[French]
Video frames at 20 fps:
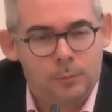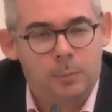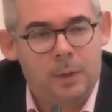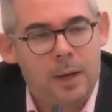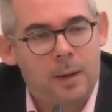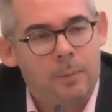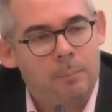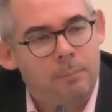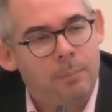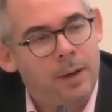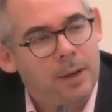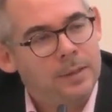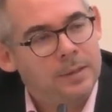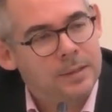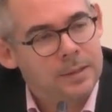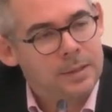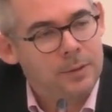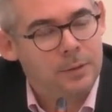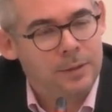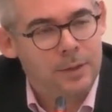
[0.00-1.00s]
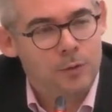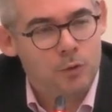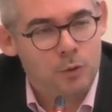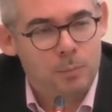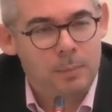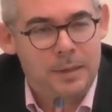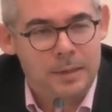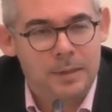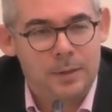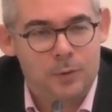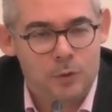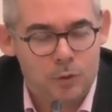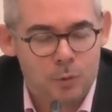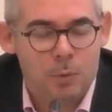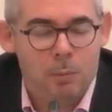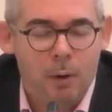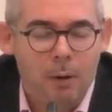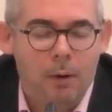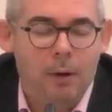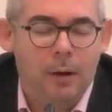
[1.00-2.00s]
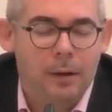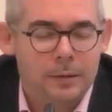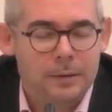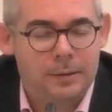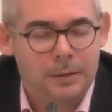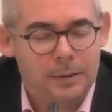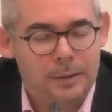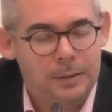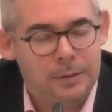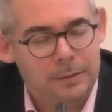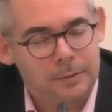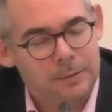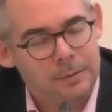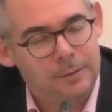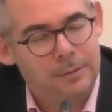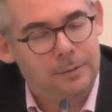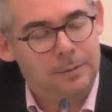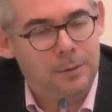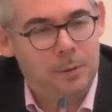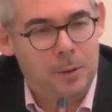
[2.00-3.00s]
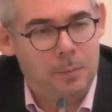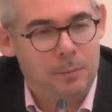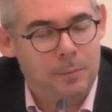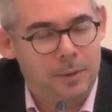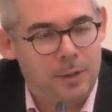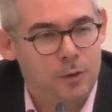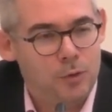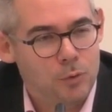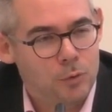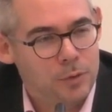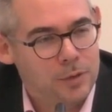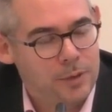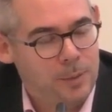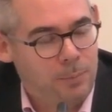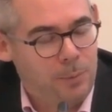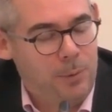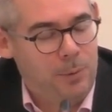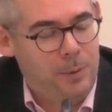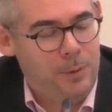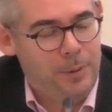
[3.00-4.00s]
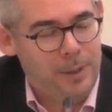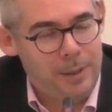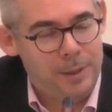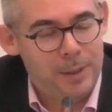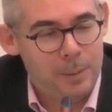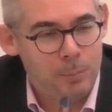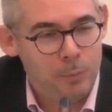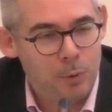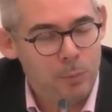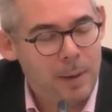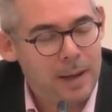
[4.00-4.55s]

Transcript: mais à part ce qui est en train de se passer en ce moment, hein, c'est euh, quand même quelque chose d'un peu,